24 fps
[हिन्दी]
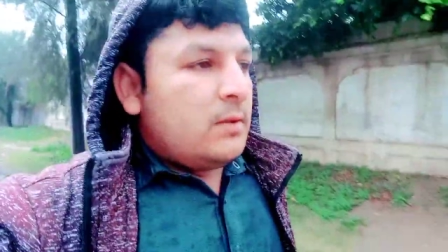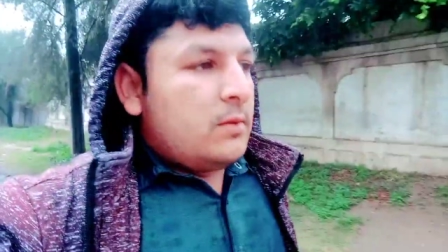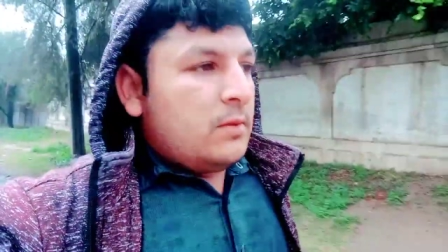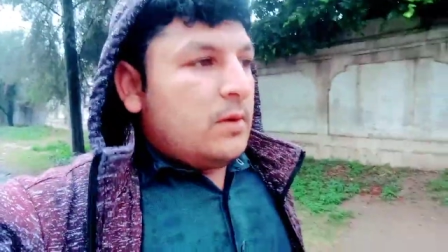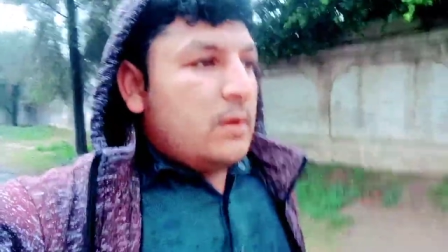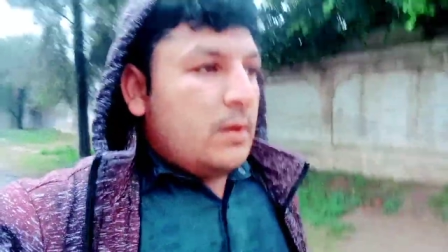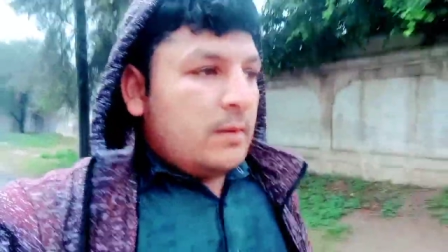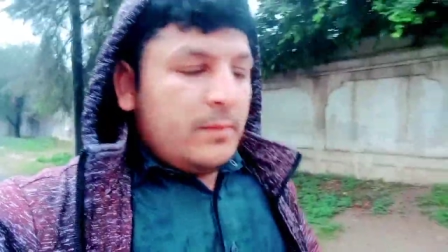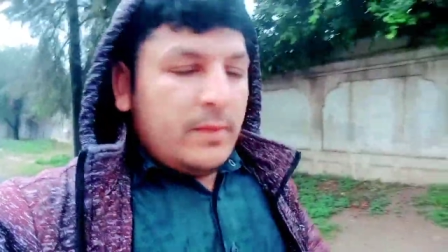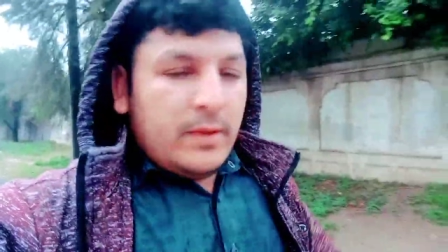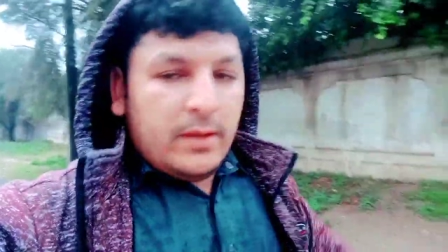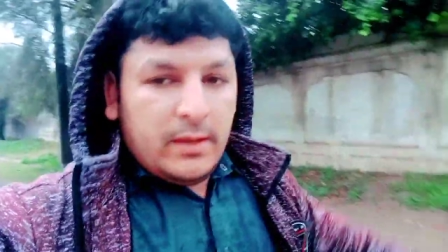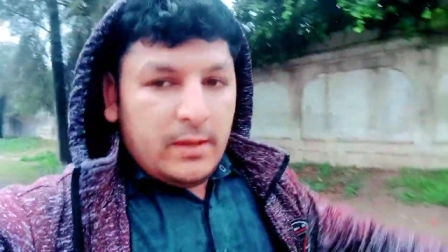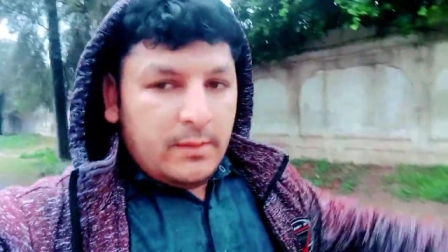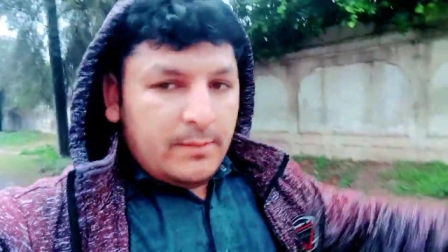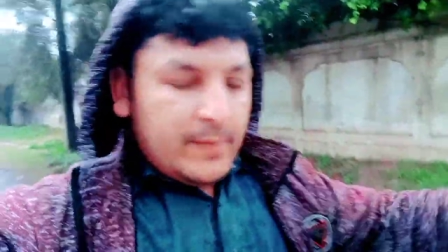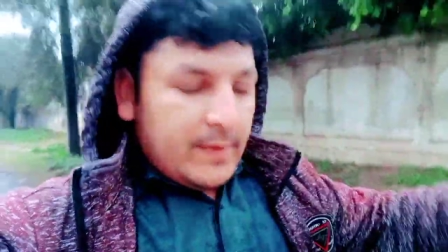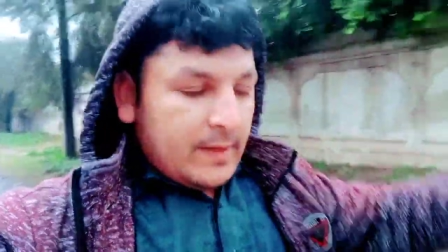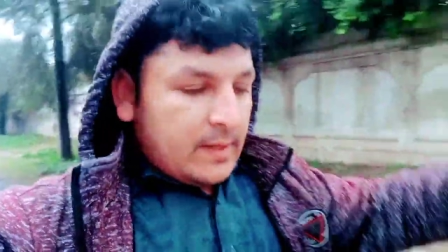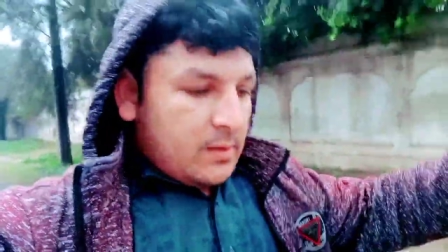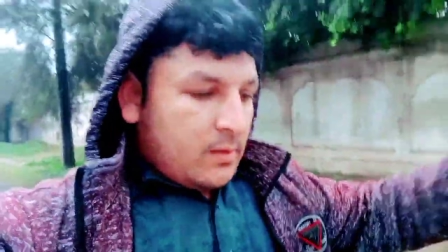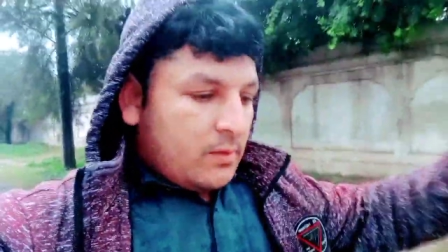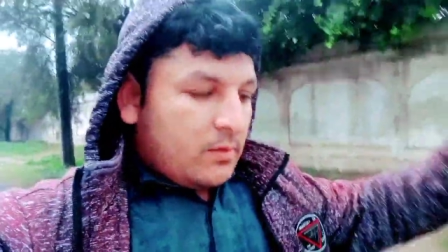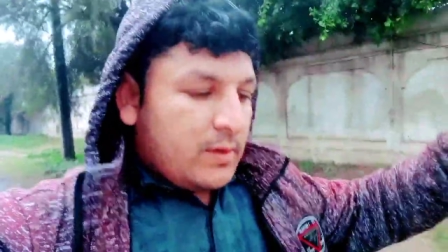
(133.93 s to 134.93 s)
तो अभी
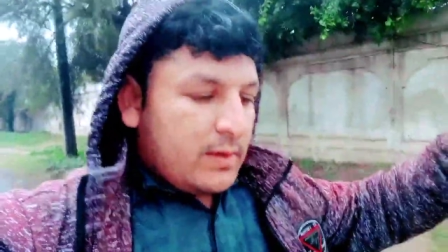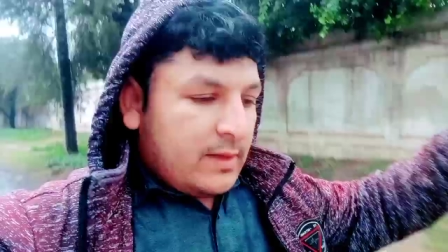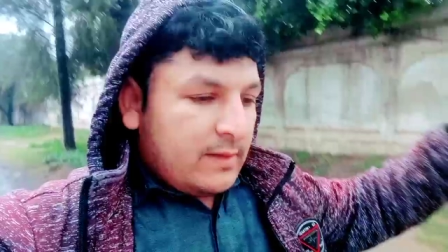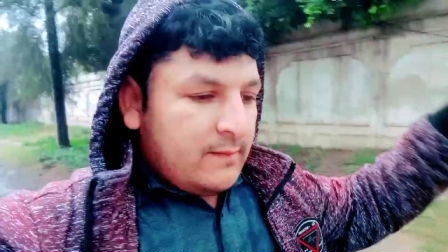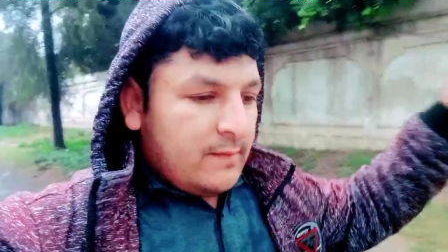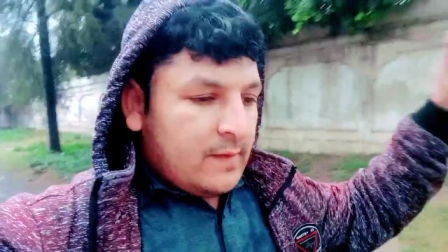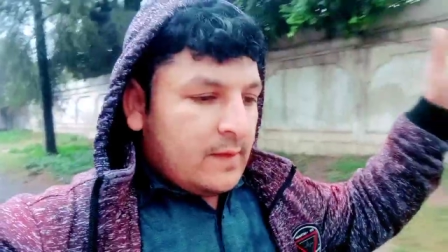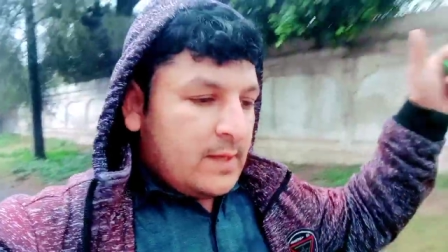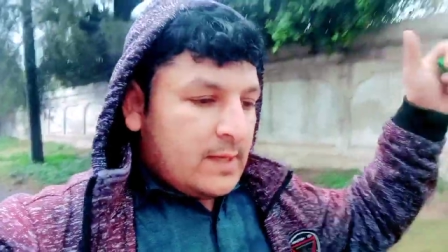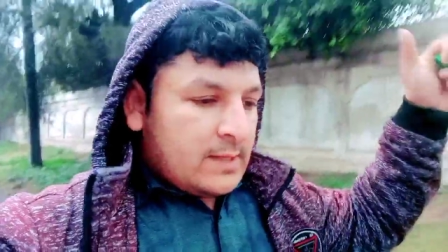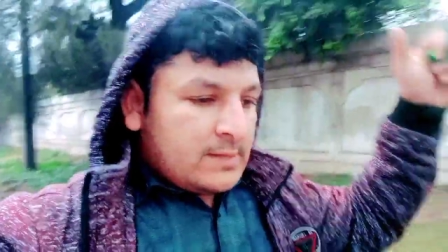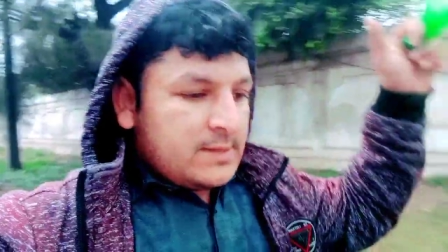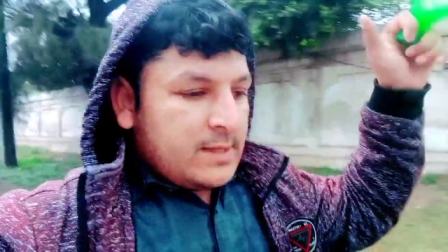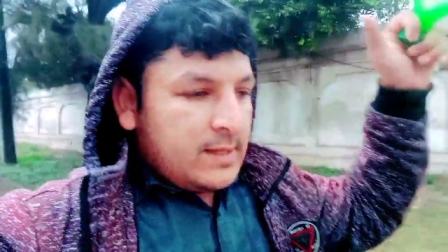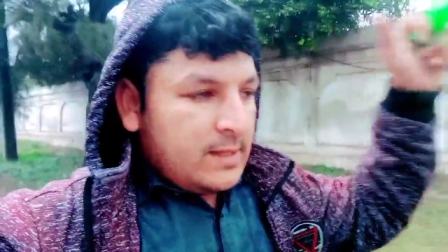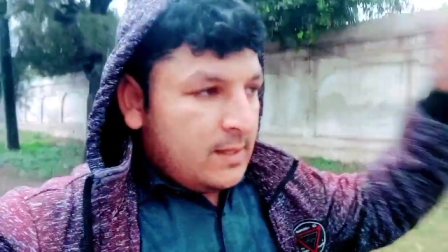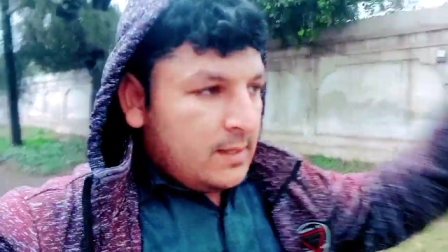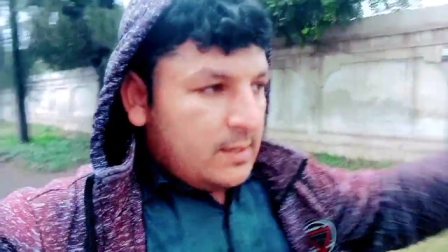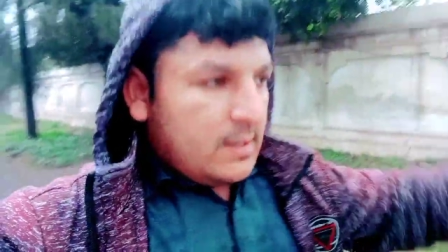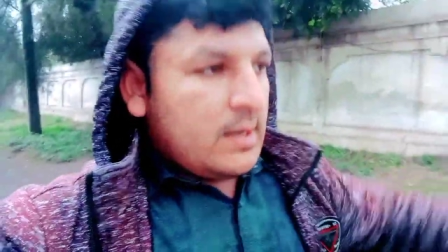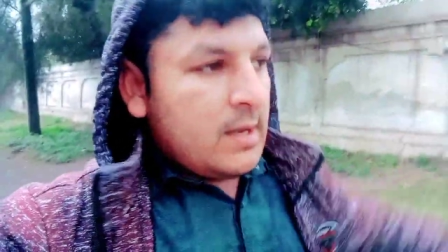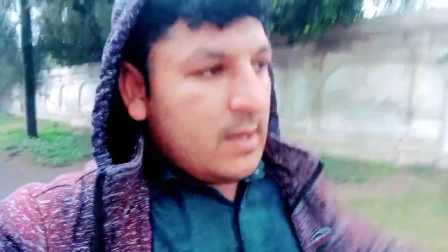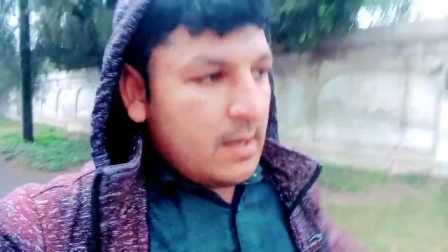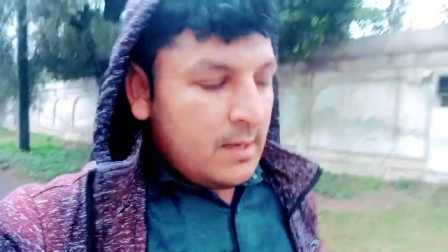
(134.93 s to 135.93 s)
पेट्रोल की वजह से